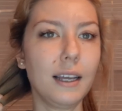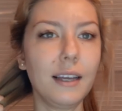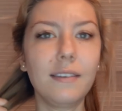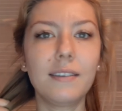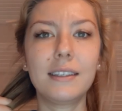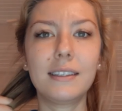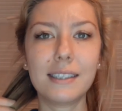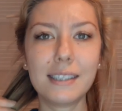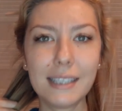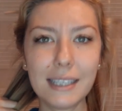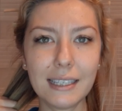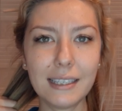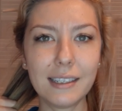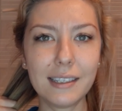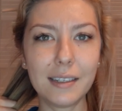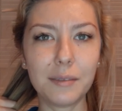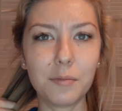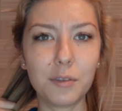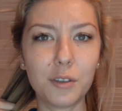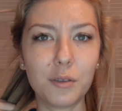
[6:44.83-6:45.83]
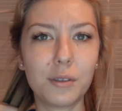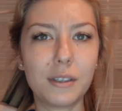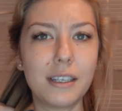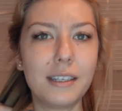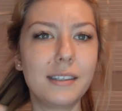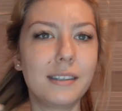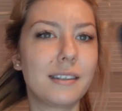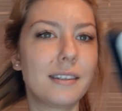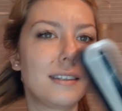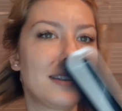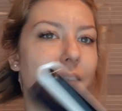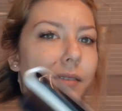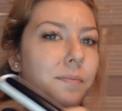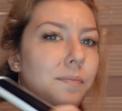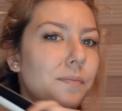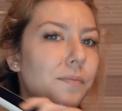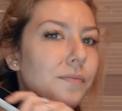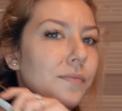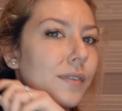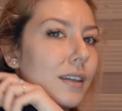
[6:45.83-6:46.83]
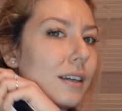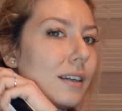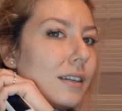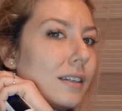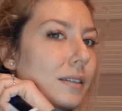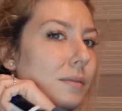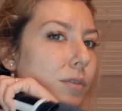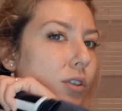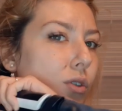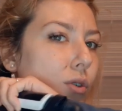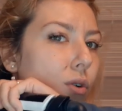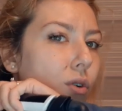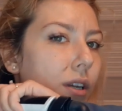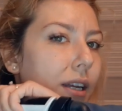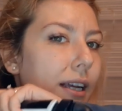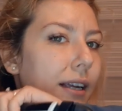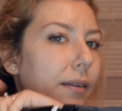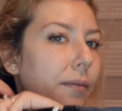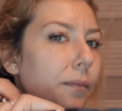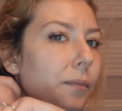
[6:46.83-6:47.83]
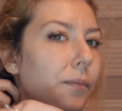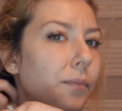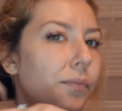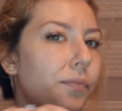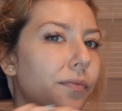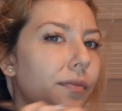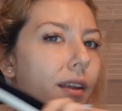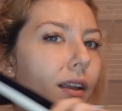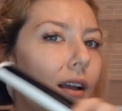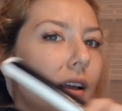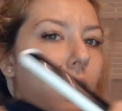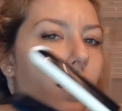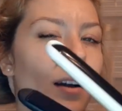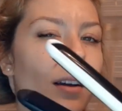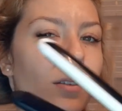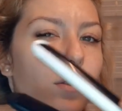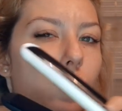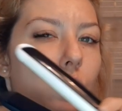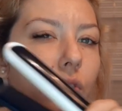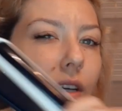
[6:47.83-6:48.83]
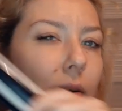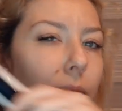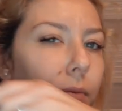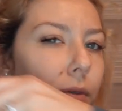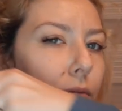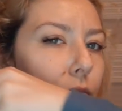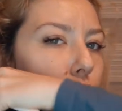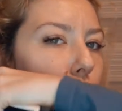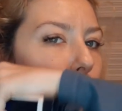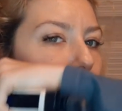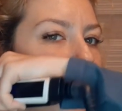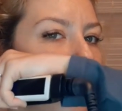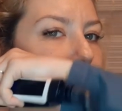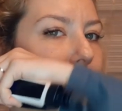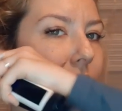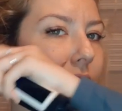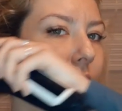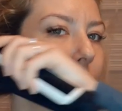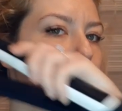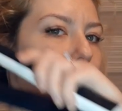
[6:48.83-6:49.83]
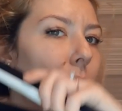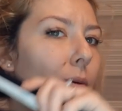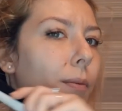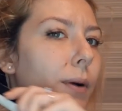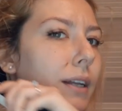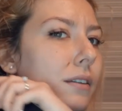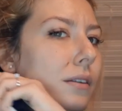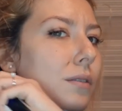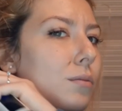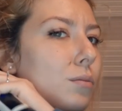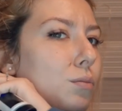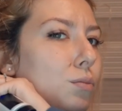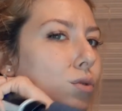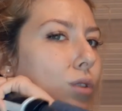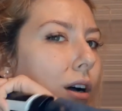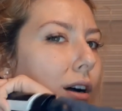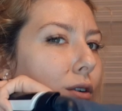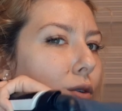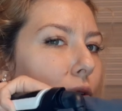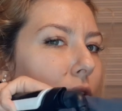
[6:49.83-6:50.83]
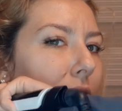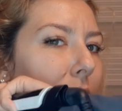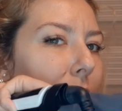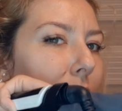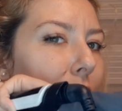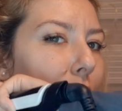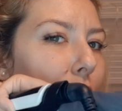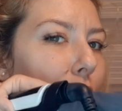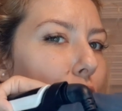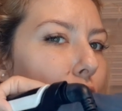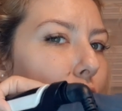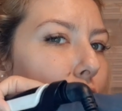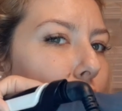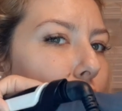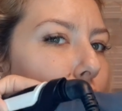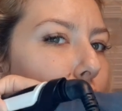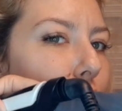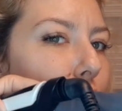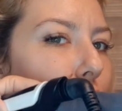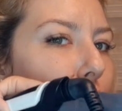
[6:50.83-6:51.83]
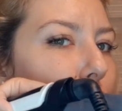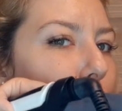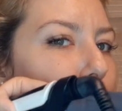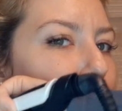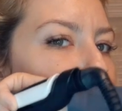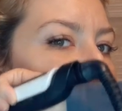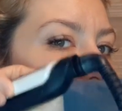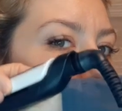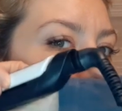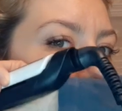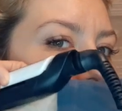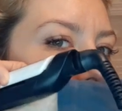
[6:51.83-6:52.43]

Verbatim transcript: Evet ısındı şimdi düzleştiricim. Şimdi şöyle Az önce yaptığımda şöyle getirdim ama ben bu daha kolayıma geliyor. Şöyle tutuyorum. Bunu